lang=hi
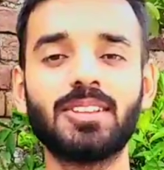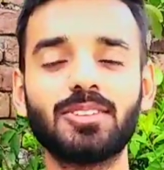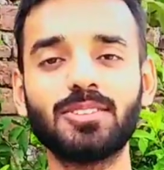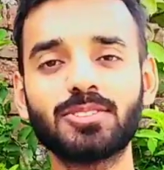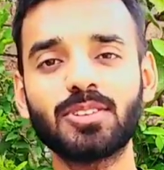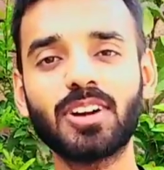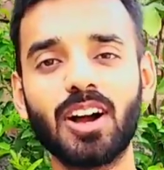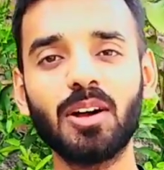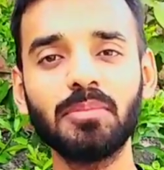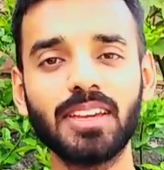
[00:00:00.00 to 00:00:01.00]
तो दोस्तों
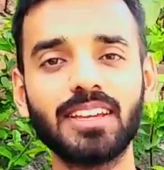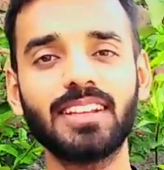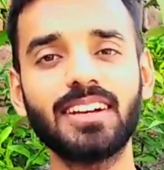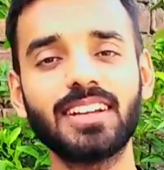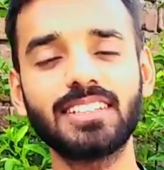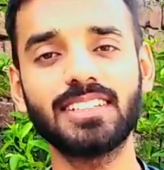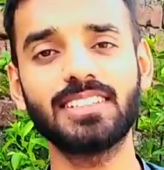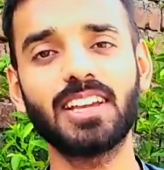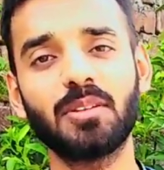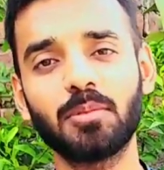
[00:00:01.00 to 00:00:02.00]
काम ये था कि
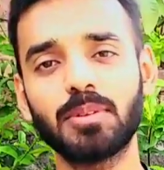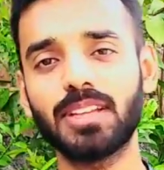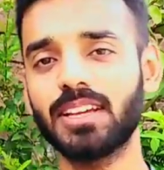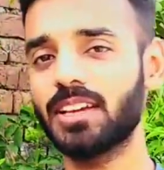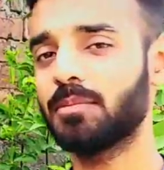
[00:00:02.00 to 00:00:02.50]
जैसा कि आपको पता है कि